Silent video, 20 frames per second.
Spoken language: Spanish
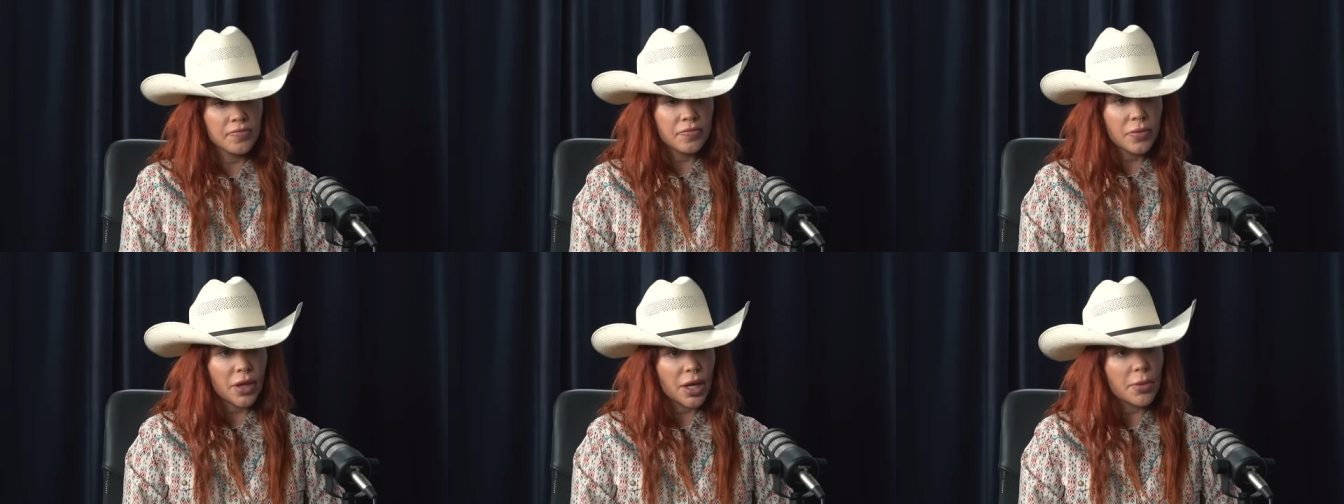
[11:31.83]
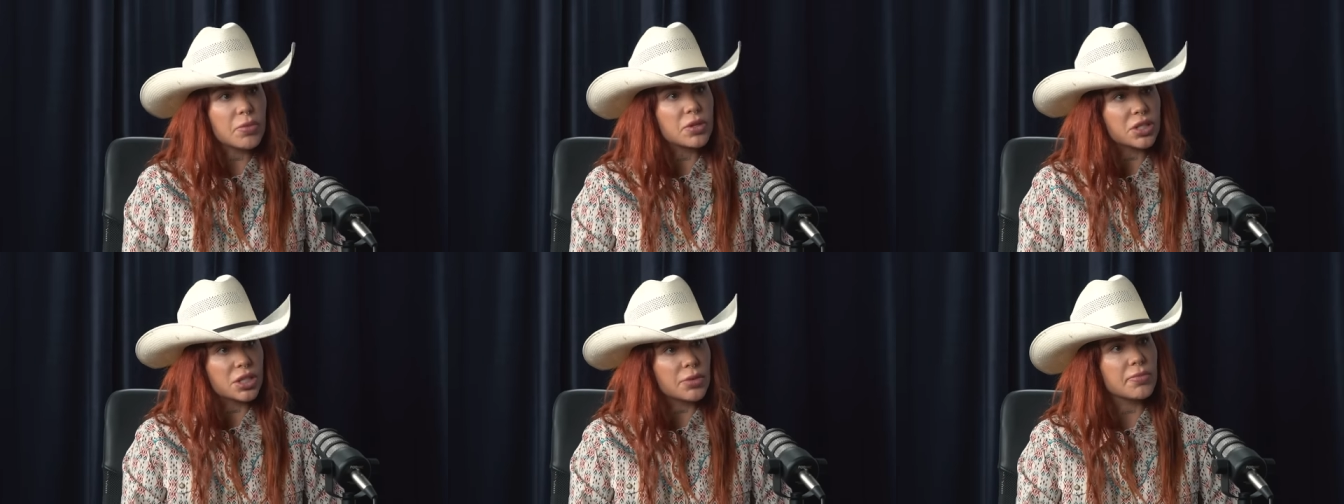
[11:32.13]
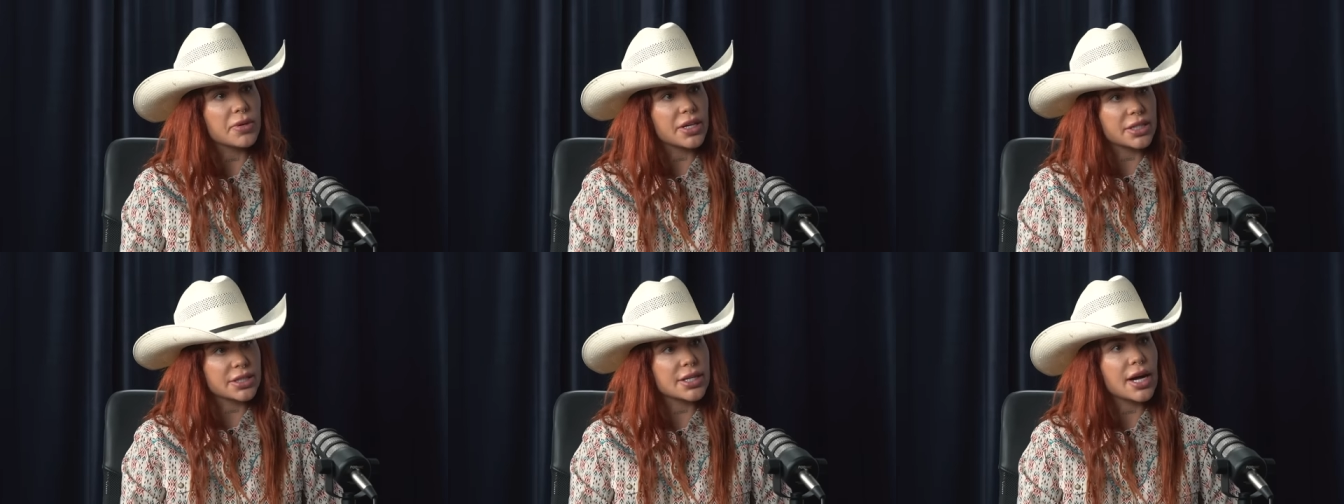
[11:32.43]
y pues
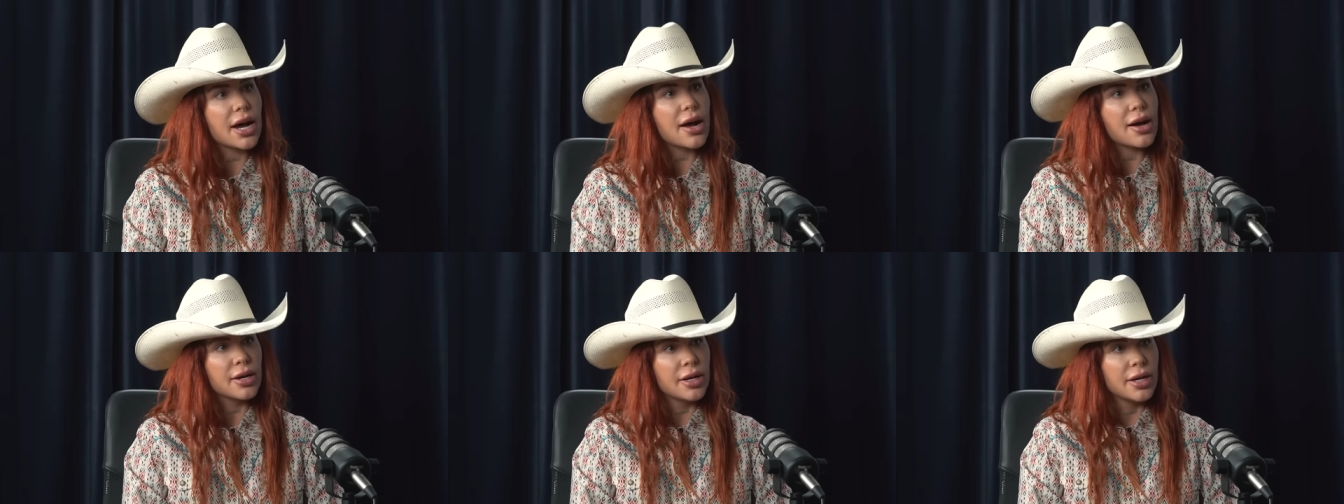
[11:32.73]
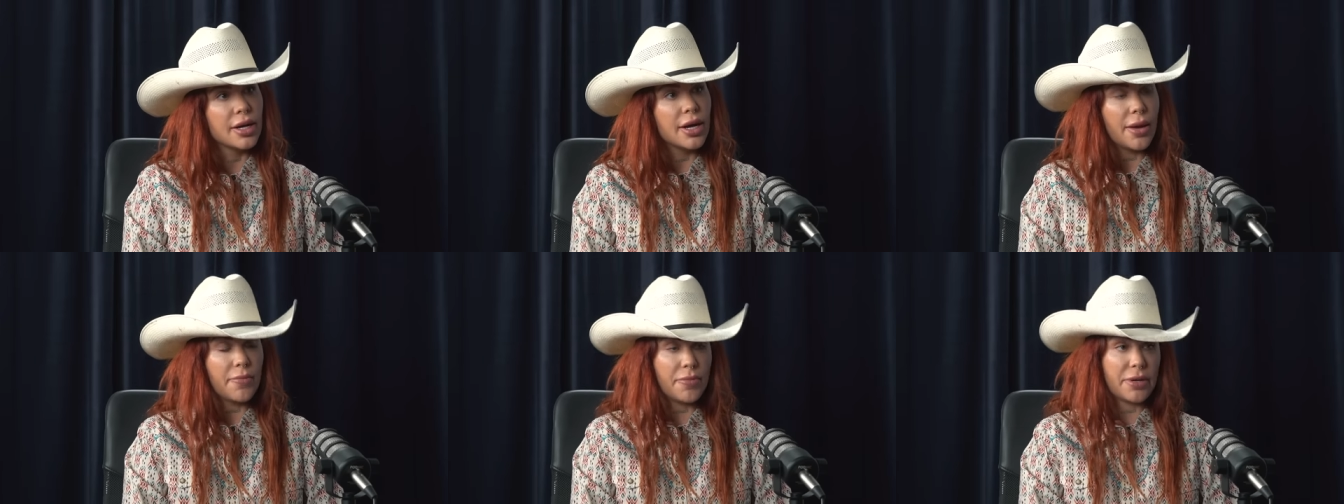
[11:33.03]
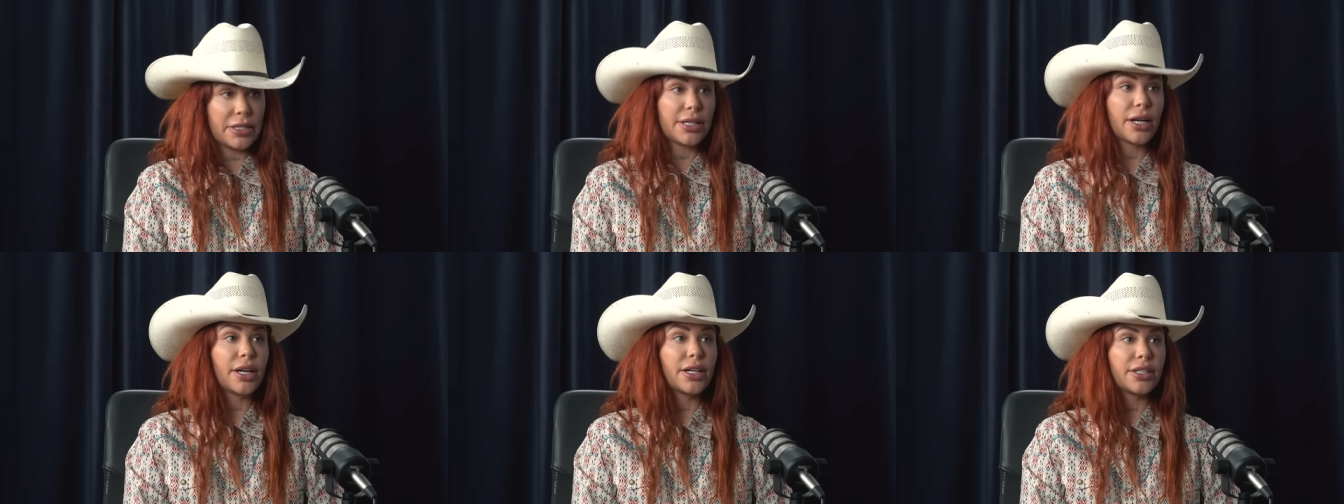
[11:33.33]
empieza
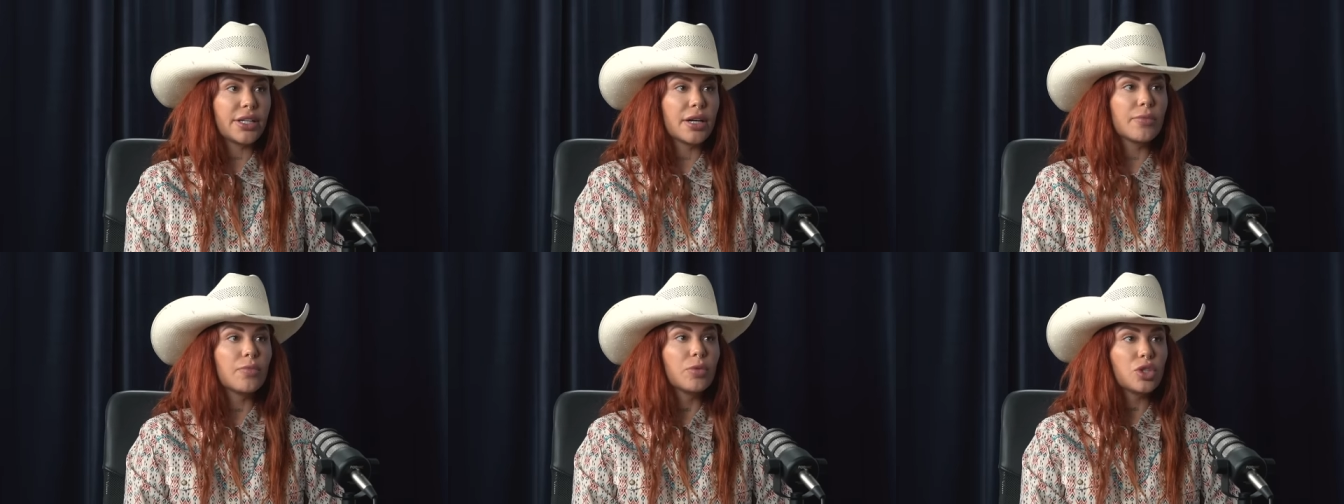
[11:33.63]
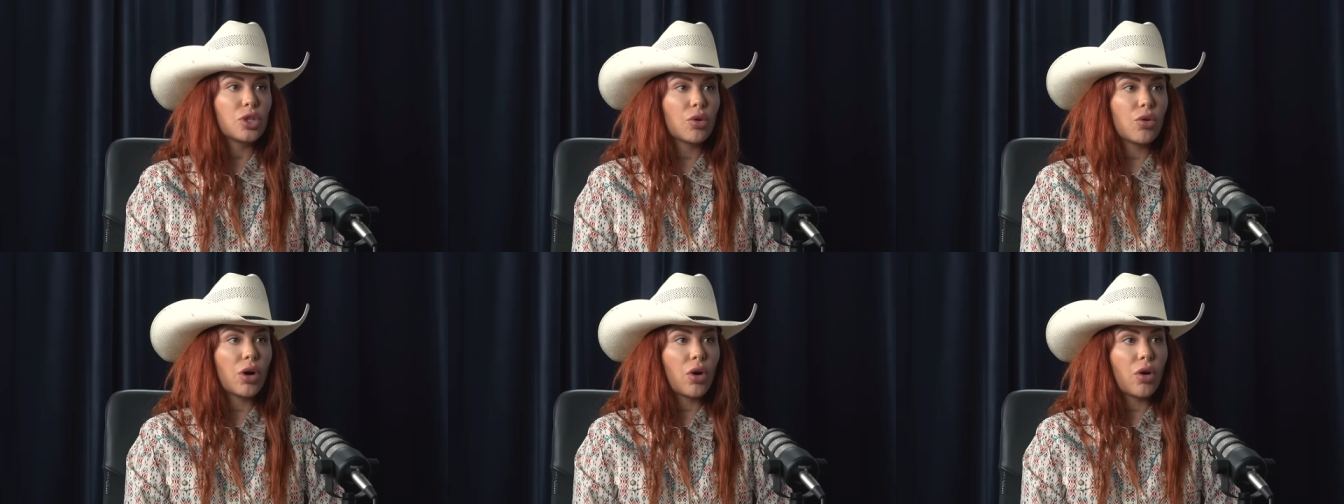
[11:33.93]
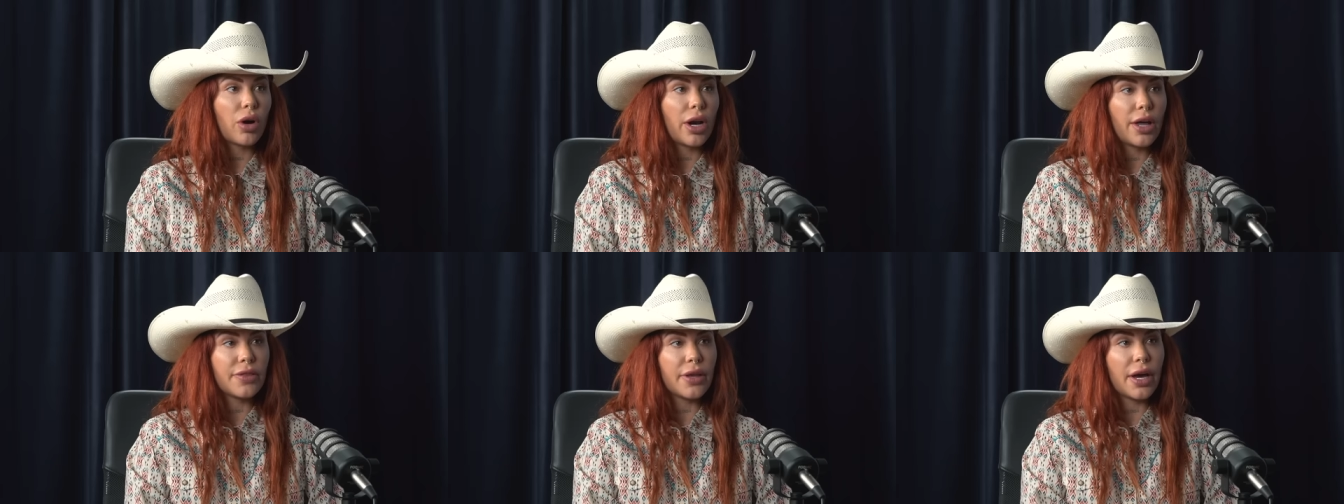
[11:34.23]
empieza a crecer mucho
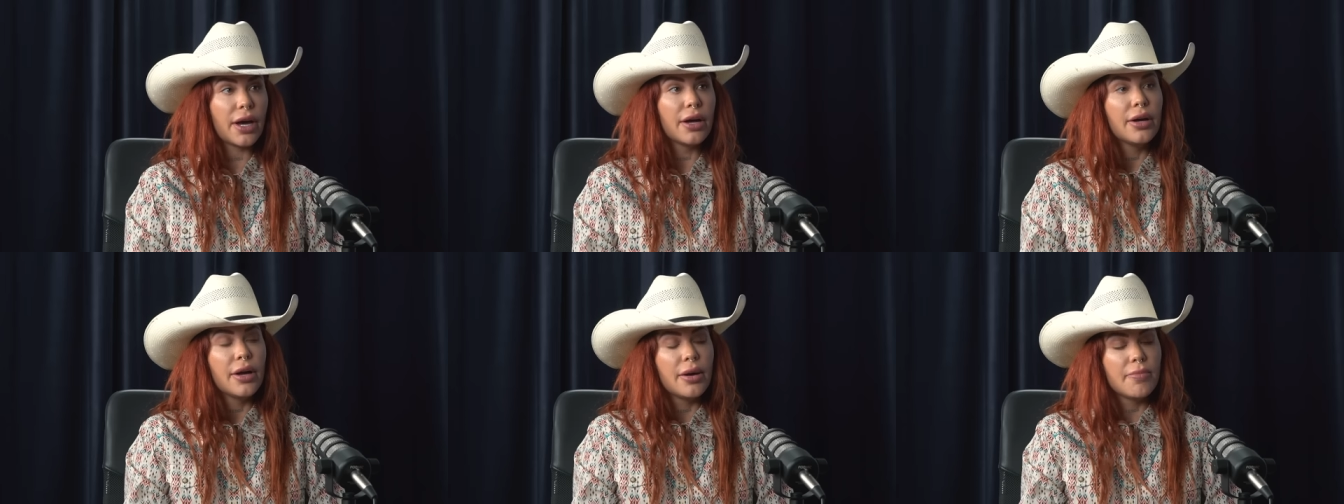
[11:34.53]
Coacolandia,